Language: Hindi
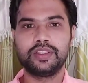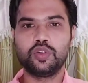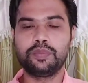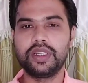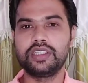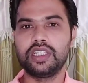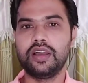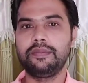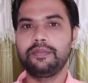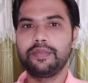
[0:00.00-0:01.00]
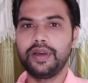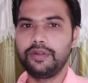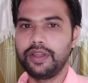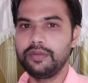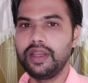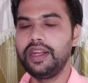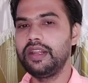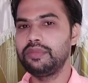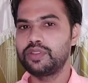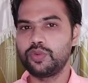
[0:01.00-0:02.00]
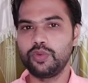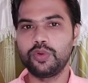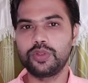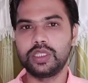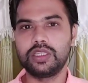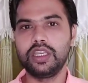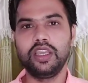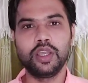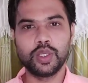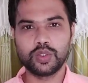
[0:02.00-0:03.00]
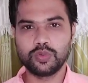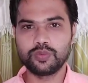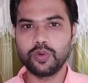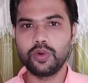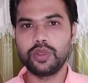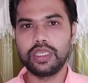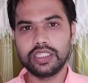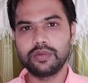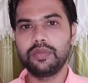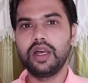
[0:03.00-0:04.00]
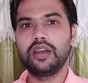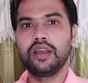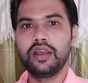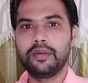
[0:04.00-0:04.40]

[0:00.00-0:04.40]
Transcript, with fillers: जो परीक्षा फरवरी महीने में शुरू होती थी तो वो इस बार